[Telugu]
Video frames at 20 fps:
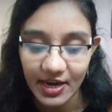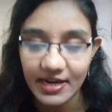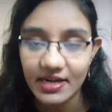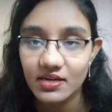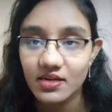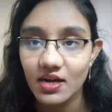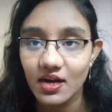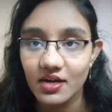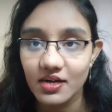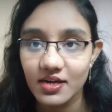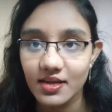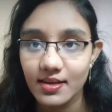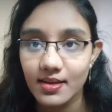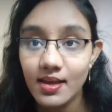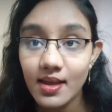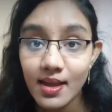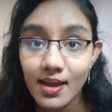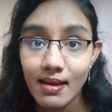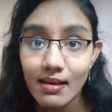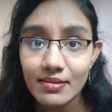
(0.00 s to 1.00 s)
ఏంటంటే
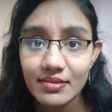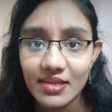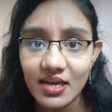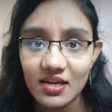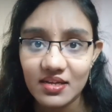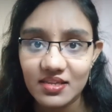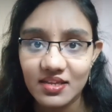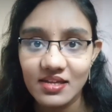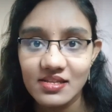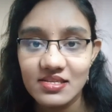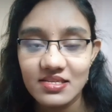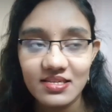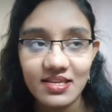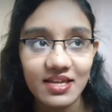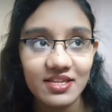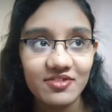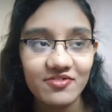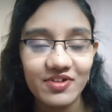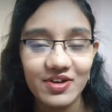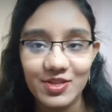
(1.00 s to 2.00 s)
నాకు
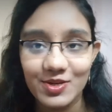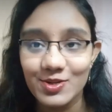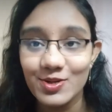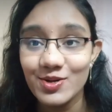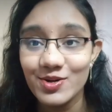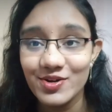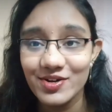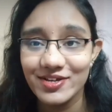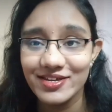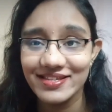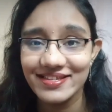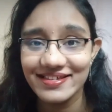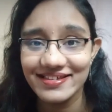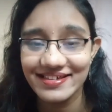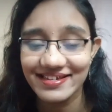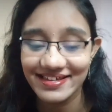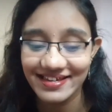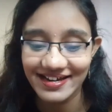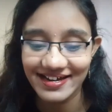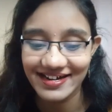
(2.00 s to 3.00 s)
తెలిసినంత వరకు ఇది